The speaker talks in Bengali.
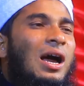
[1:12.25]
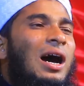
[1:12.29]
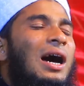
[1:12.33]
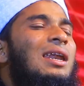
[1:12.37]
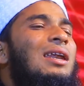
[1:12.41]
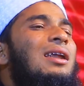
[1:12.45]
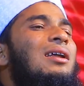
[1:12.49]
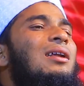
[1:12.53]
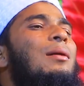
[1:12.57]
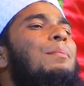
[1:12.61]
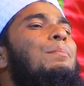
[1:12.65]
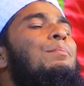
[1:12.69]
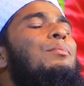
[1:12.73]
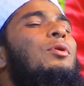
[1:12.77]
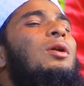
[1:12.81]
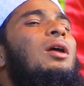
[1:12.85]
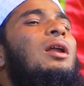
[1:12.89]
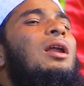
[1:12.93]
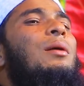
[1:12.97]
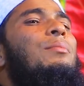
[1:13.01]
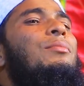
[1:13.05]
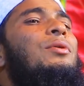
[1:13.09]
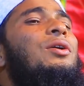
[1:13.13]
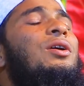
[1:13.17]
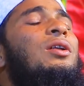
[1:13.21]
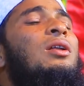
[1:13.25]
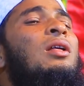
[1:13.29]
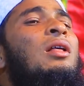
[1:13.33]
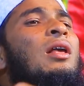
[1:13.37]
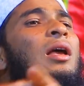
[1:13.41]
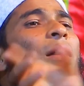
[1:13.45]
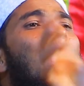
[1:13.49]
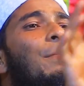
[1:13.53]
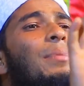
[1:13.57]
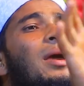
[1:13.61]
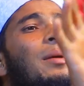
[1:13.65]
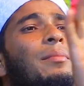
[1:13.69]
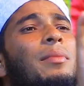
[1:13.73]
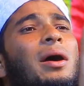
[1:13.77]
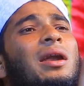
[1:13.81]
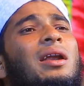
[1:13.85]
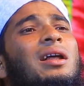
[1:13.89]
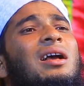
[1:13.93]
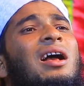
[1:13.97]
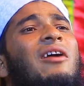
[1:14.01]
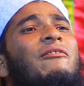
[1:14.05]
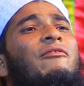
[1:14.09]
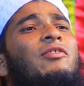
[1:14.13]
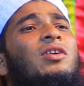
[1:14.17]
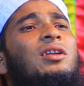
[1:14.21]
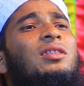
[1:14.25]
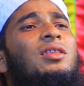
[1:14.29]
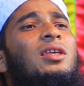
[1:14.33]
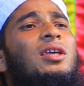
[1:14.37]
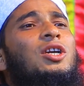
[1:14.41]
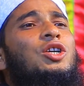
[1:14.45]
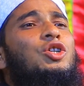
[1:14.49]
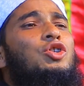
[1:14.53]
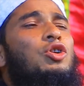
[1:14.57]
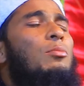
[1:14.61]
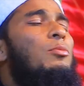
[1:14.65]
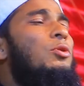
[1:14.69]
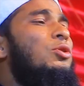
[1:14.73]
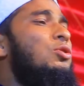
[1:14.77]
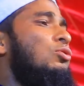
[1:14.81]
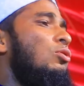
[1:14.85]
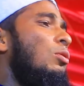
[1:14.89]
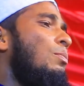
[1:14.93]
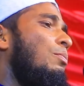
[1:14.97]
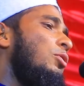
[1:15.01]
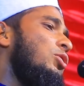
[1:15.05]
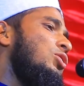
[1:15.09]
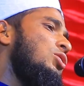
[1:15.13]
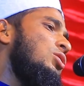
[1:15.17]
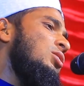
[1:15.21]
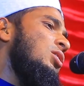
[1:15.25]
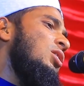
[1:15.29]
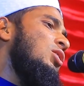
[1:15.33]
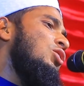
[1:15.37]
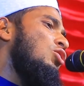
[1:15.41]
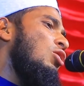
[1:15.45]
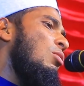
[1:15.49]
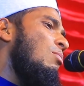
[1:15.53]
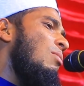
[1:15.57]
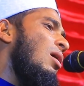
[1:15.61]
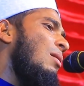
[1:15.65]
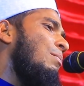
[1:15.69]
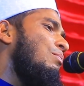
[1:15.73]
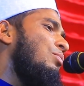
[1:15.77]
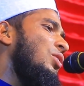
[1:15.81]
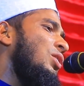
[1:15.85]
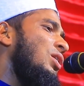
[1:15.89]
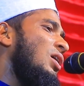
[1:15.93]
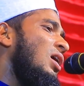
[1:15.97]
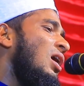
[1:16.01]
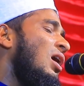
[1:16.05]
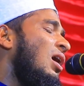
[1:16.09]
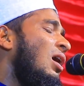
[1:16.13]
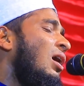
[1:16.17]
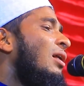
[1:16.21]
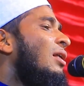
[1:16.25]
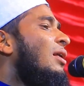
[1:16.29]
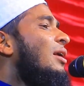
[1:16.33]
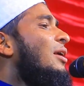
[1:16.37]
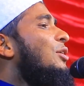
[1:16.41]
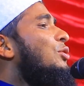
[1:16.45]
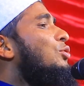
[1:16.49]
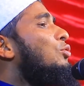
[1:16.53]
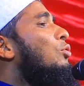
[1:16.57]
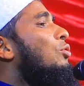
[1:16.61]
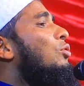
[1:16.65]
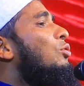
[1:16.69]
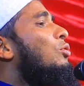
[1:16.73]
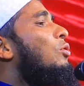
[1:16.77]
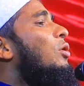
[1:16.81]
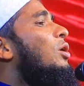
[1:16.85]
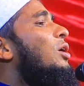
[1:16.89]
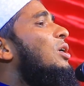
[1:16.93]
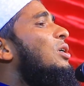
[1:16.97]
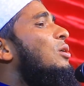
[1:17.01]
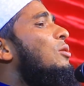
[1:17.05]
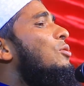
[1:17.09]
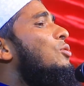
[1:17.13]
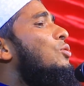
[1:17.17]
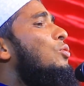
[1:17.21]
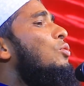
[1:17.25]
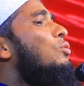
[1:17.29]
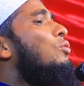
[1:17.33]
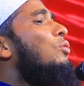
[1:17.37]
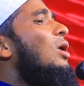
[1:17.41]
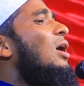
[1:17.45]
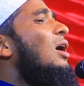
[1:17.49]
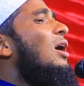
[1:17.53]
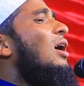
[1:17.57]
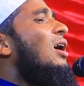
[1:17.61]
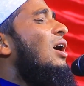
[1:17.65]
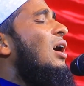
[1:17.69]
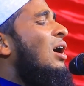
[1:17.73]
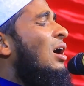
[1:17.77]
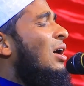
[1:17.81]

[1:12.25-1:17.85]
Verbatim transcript: আল্লাহ রাব্বুল আলামিন বেঈমান কাফেরদের সমস্ত প্রশ্নের জবাব দিয়া ছোট্ট একটা সুরা